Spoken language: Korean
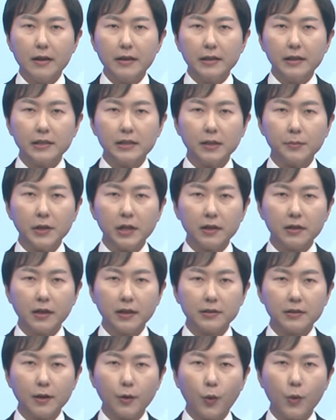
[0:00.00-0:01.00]
이십일
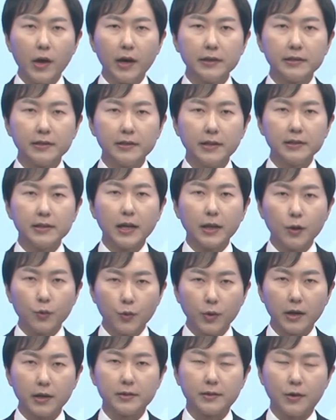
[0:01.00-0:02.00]
일까지 고양시 내
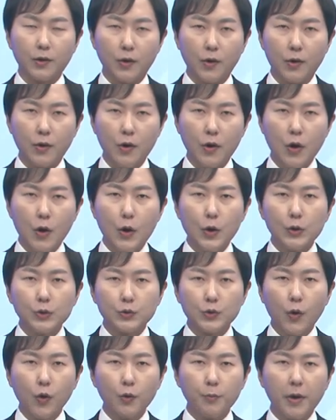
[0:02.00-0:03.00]
상영관에서
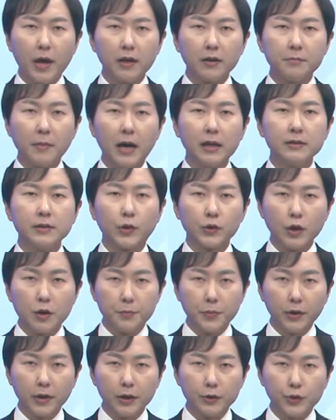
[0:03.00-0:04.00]
총 백사십팔
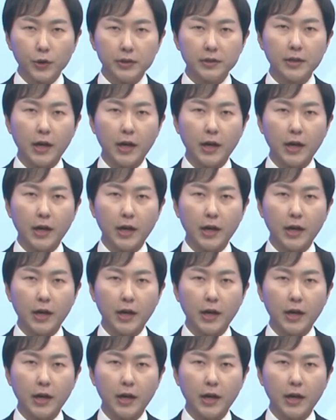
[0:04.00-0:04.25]
편의 최신